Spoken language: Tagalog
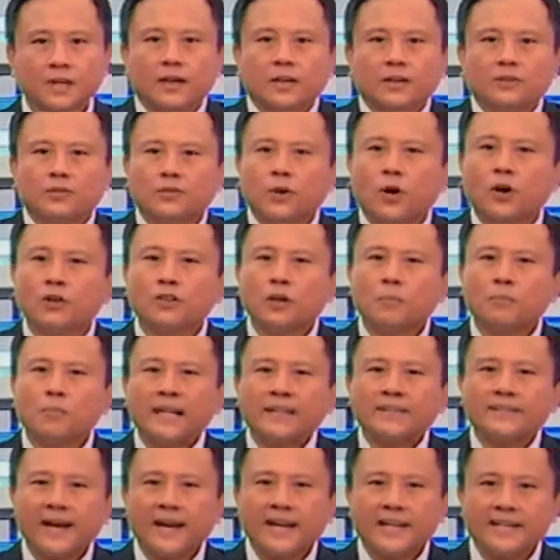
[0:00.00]
Todo
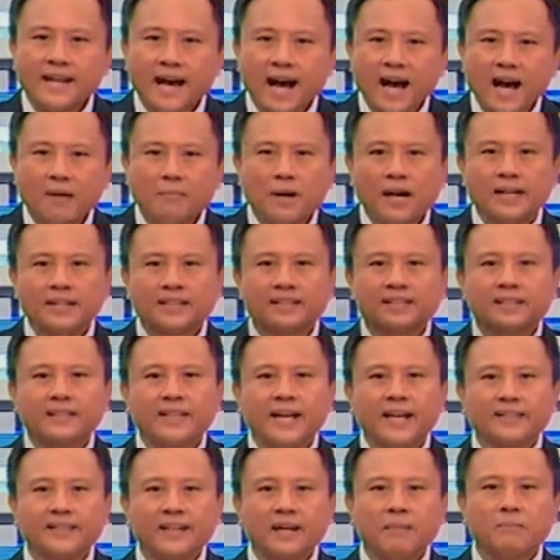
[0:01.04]
bantay na ang mga
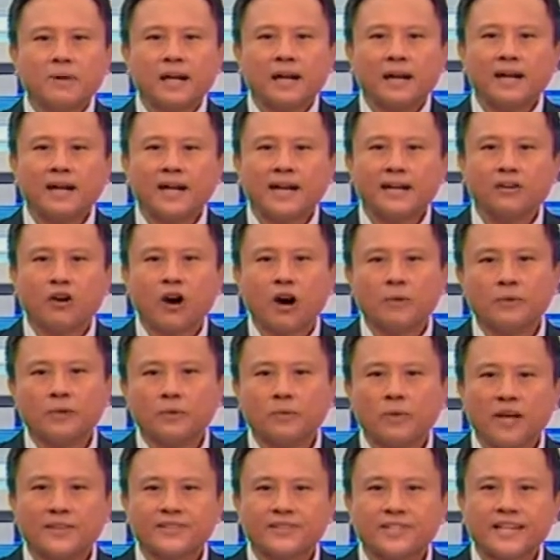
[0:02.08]
residente ng Barangay
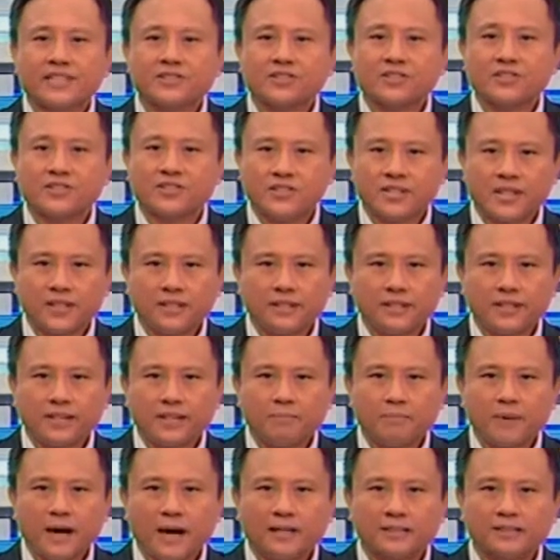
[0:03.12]
Commonwealth sa Quezon City
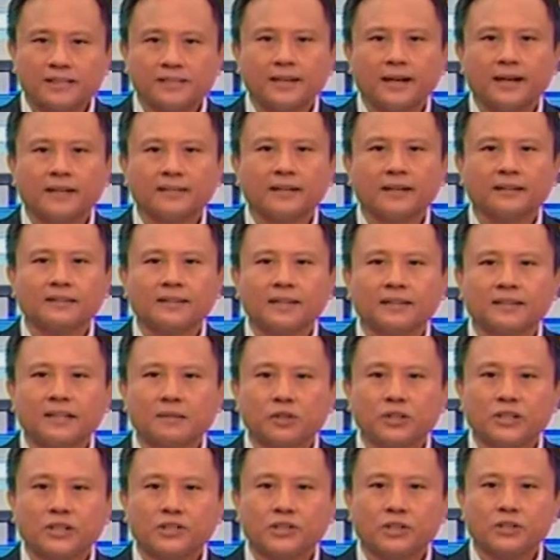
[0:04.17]
para sa nakatagdang
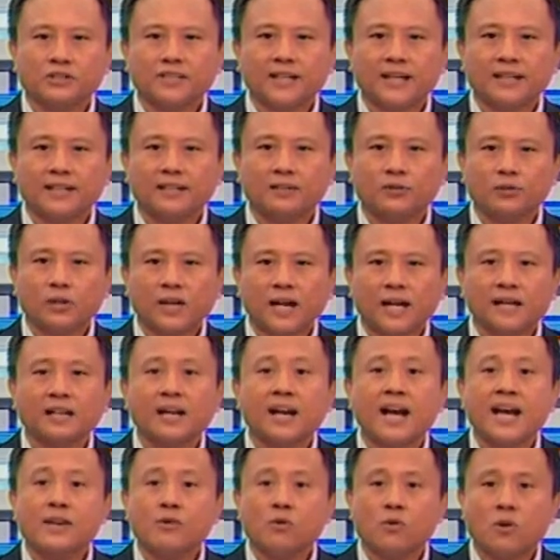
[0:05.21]
demolisyon sa kanilang lugar
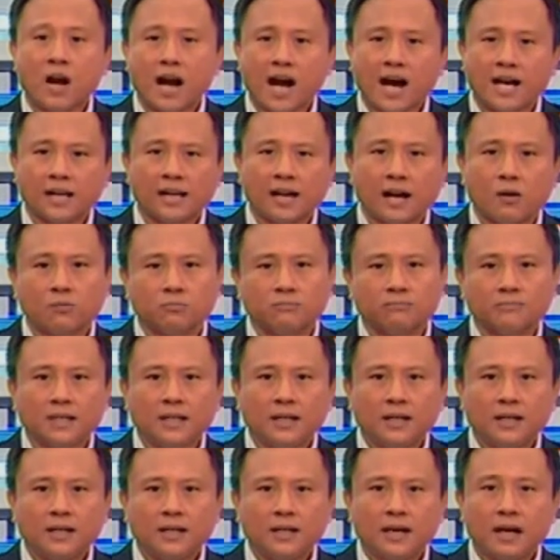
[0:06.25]
ngayong araw.
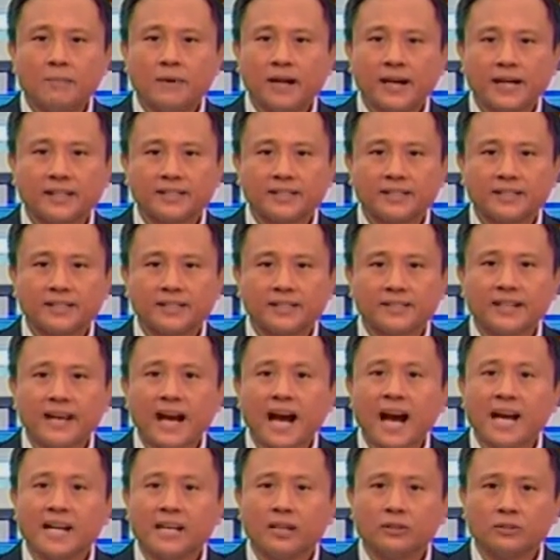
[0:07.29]
Ang mga residente
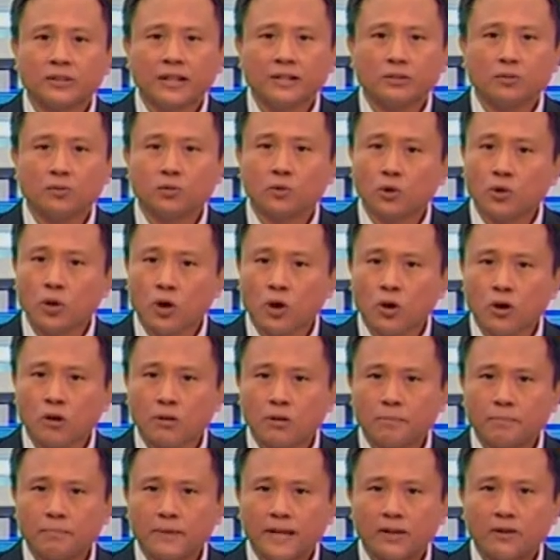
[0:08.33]
ayaw daw ng gulo
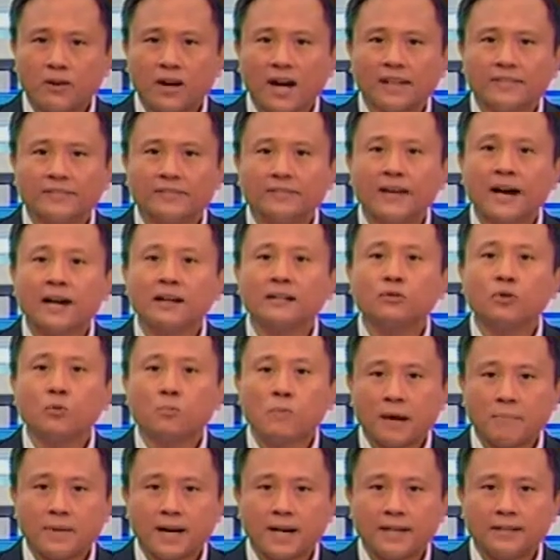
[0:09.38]
pero handang
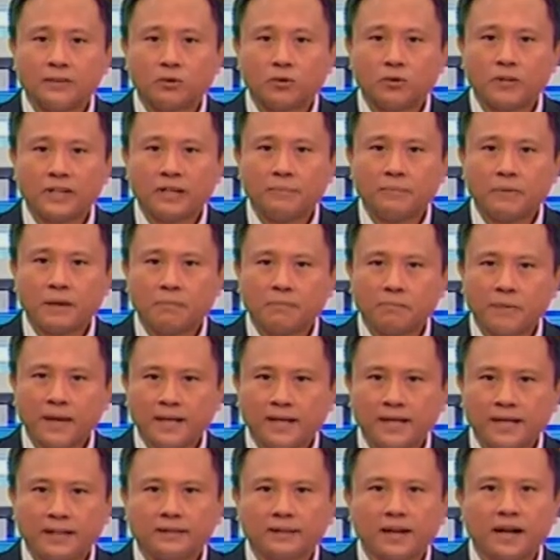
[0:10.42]
lumaban kung
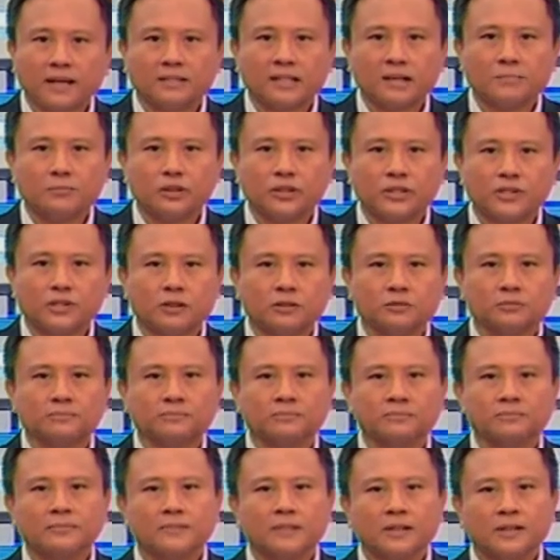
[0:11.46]
ipipilit ang demolisyon.
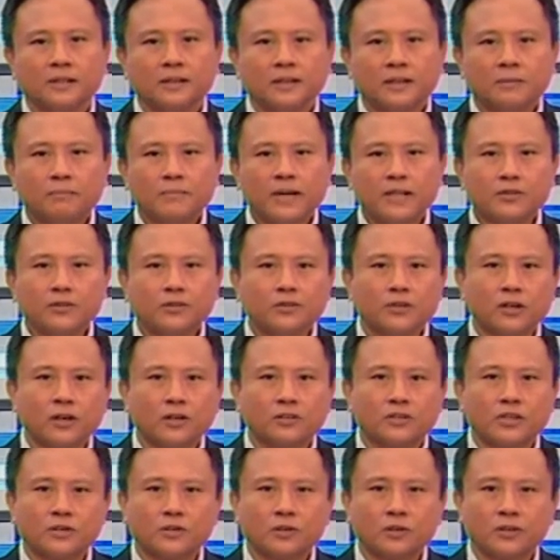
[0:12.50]
May news to go
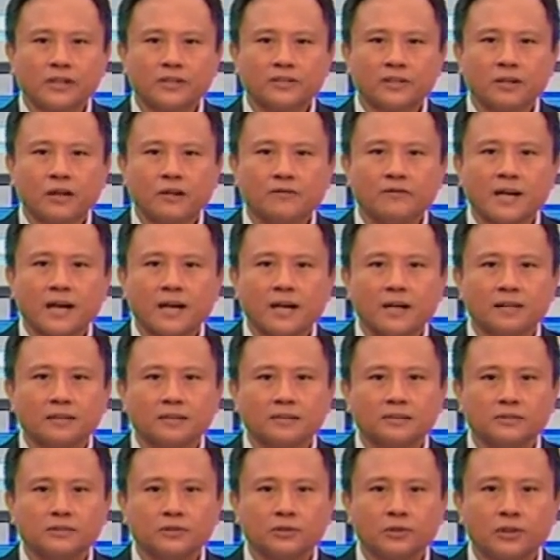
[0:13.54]
si Julius Segovia.
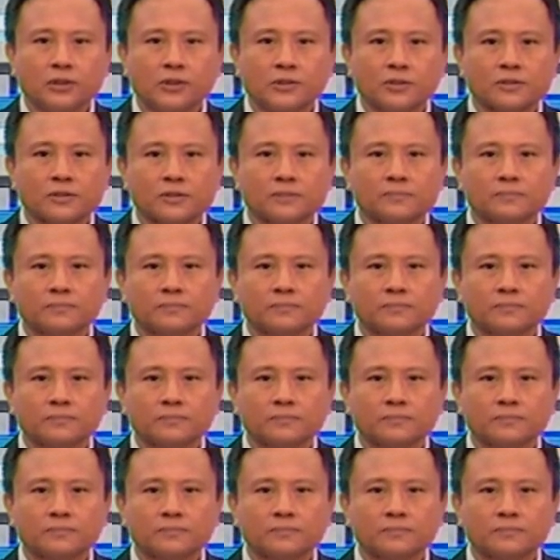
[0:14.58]
Julius.